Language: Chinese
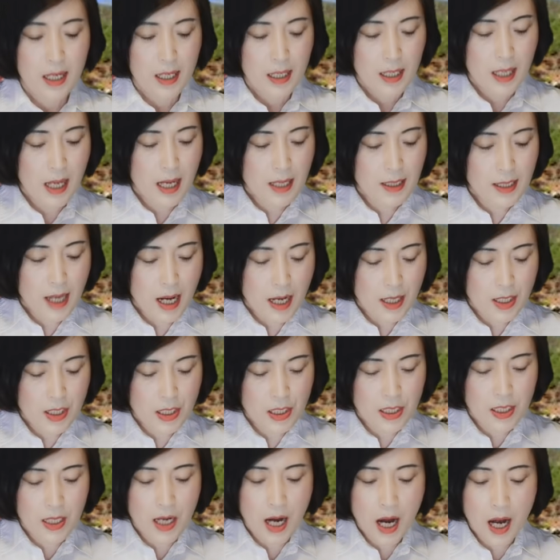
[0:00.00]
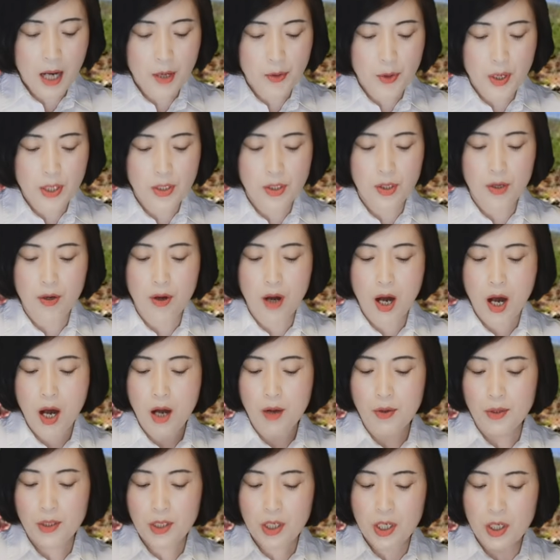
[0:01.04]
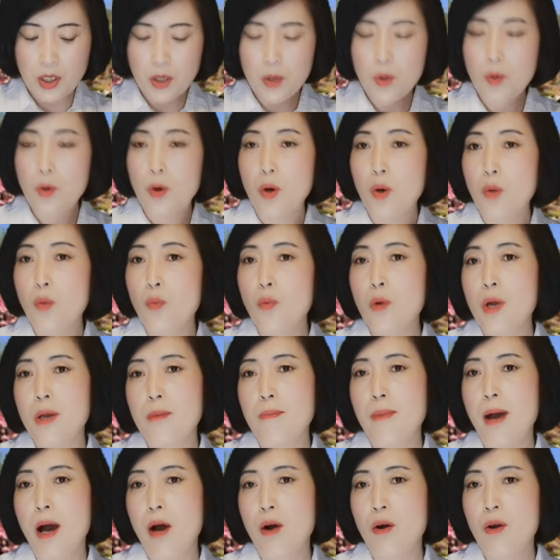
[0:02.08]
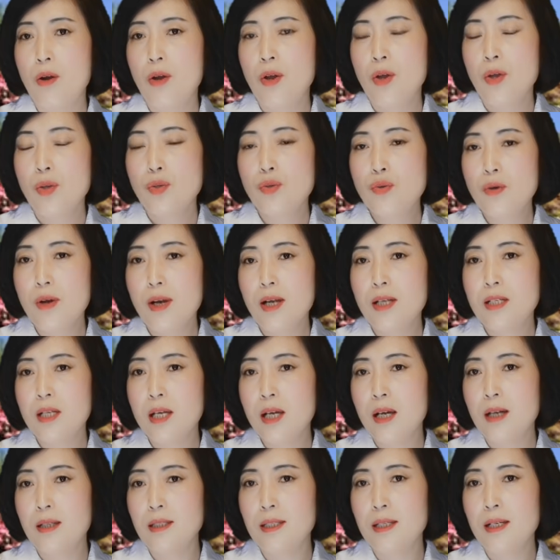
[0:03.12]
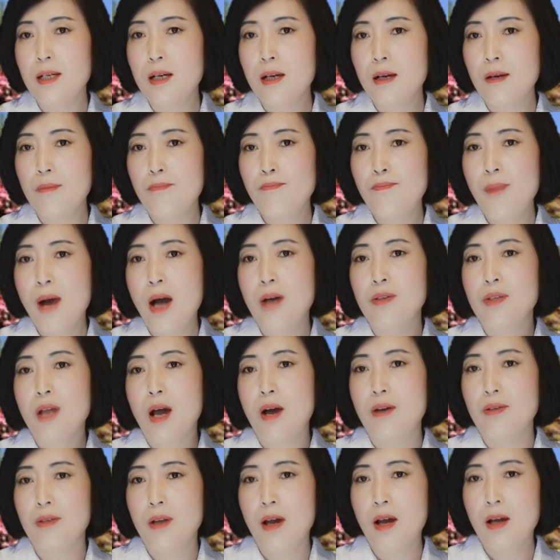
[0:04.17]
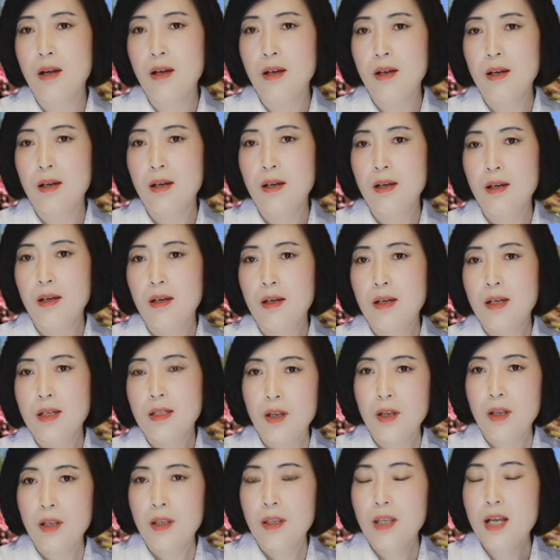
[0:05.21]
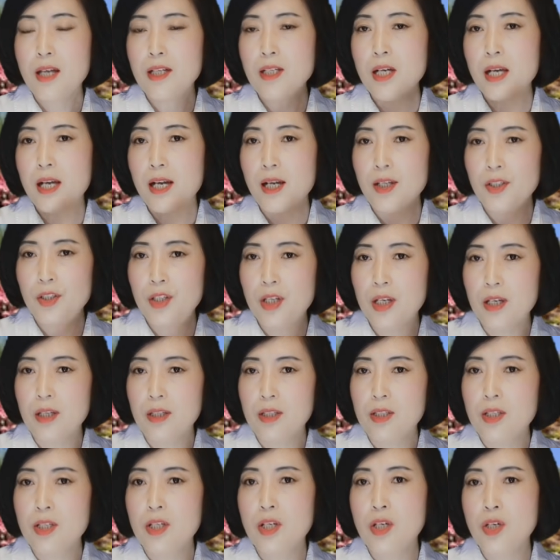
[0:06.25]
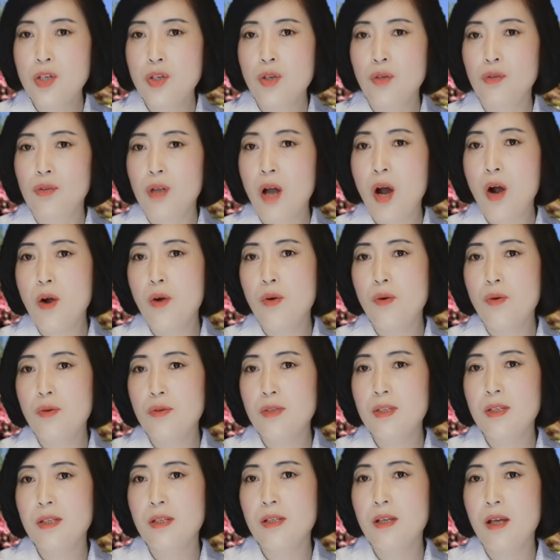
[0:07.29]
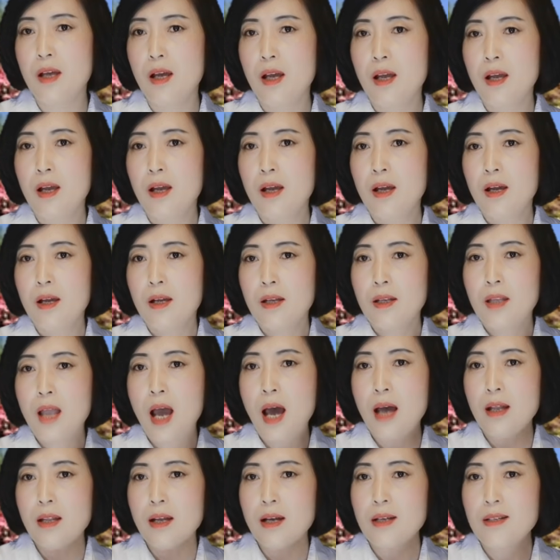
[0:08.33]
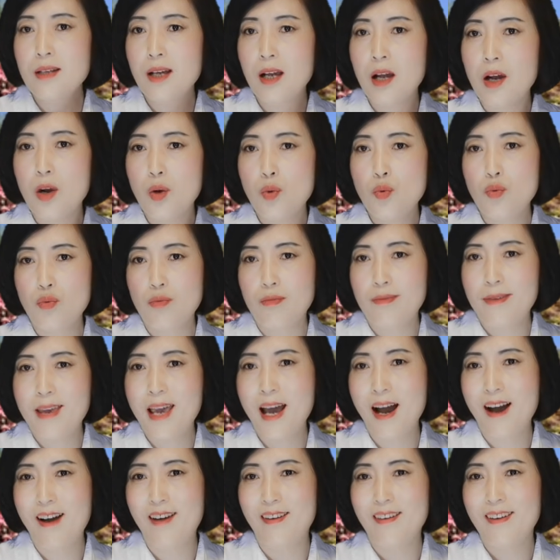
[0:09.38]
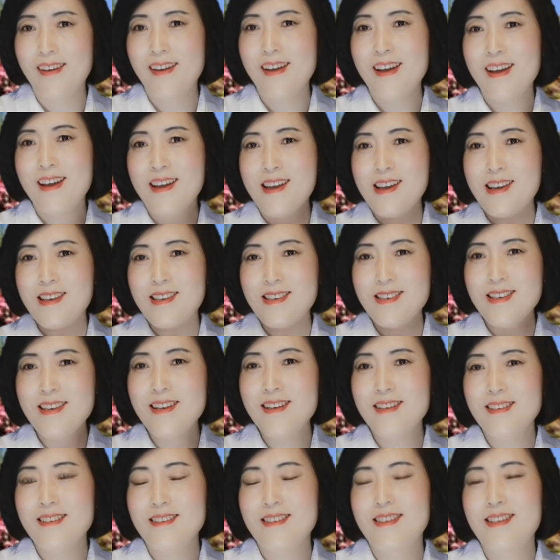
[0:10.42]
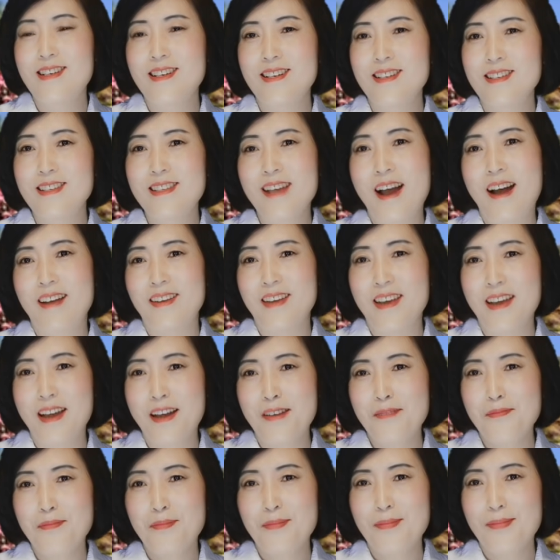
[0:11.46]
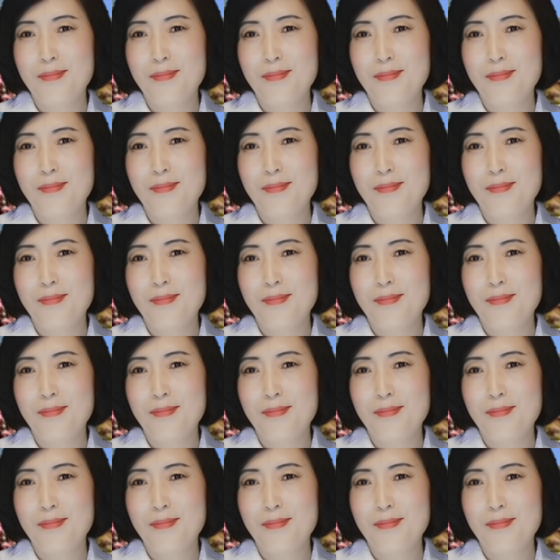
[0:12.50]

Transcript: 那在十二月九号，《英国卫报》做了这样一个报道呢，那这个顶级手套公司，它的这个股票应声下跌。